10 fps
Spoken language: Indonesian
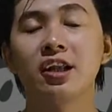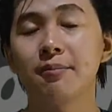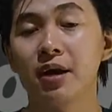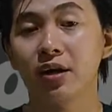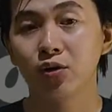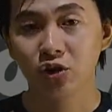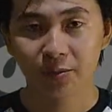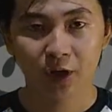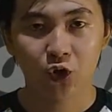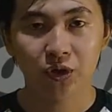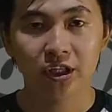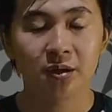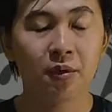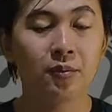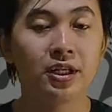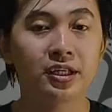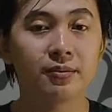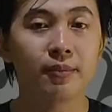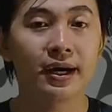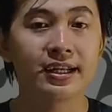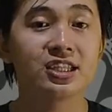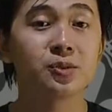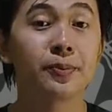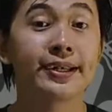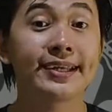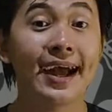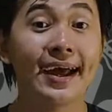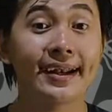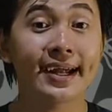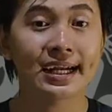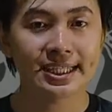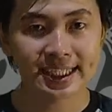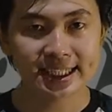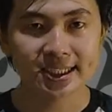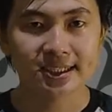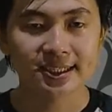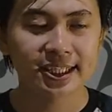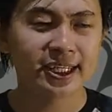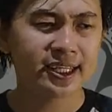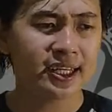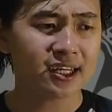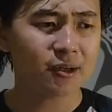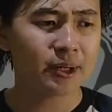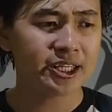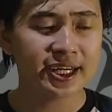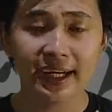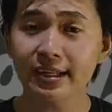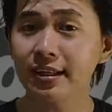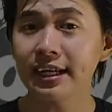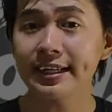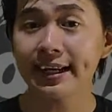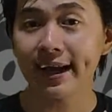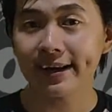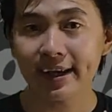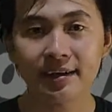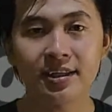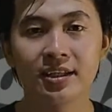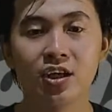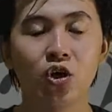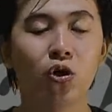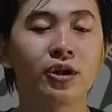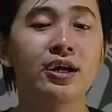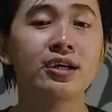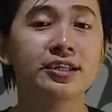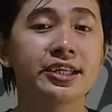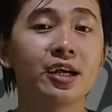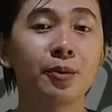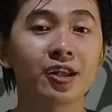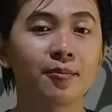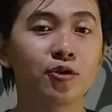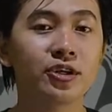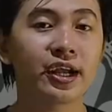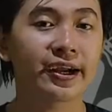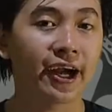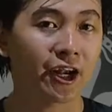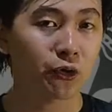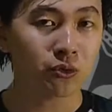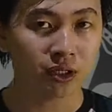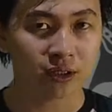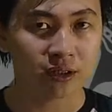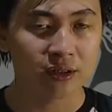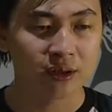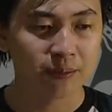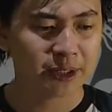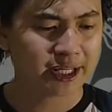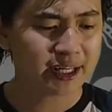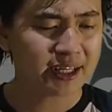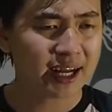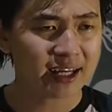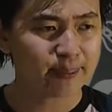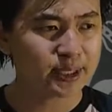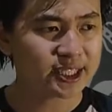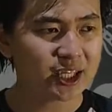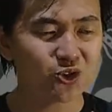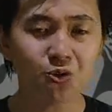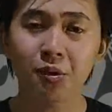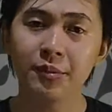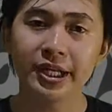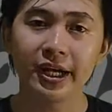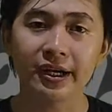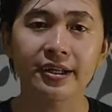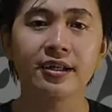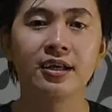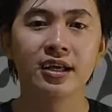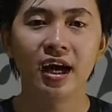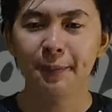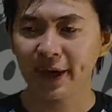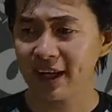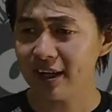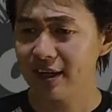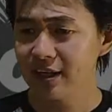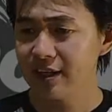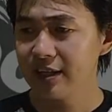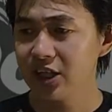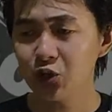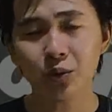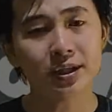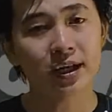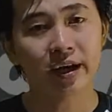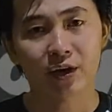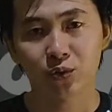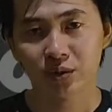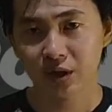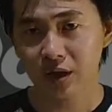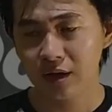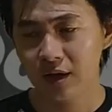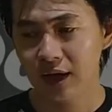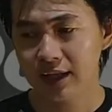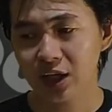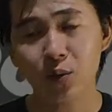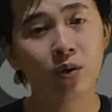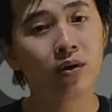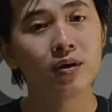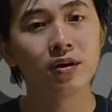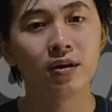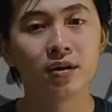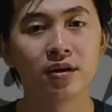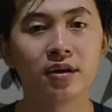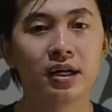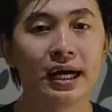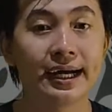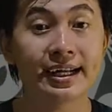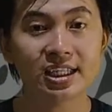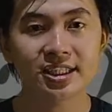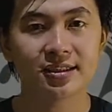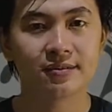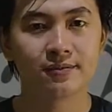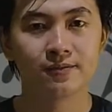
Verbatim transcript: adalah makhluk humanoid yang memiliki badan seperti anak kecil Sehingga kebanyakan rata-rata nih Orang ketika bertemu dengan Katunggar Mereka nggak akan bisa untuk membedakan Apakah itu adalah Katunggar atau anak kecil